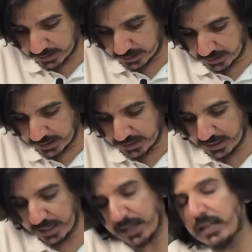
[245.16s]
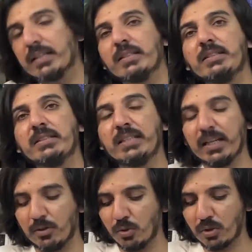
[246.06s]
जारी किया है
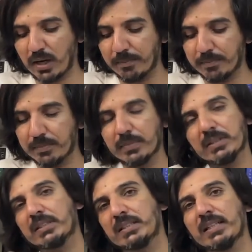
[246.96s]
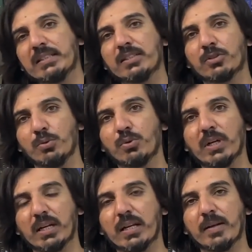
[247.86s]
ये लोग अब इसके साथ ये सलूक
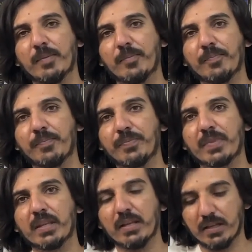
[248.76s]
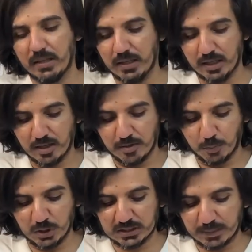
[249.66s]
कर रहे हैं
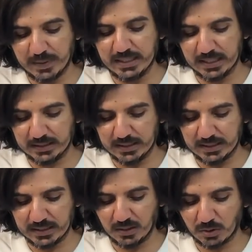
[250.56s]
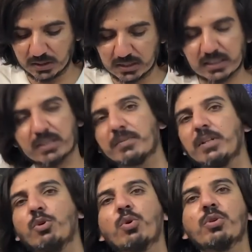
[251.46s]
मुझे समझ नहीं आती कि ये लोग किस किस्म के
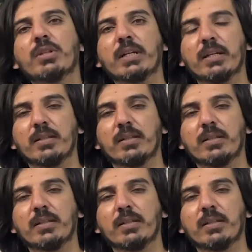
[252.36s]
लोग होते हैं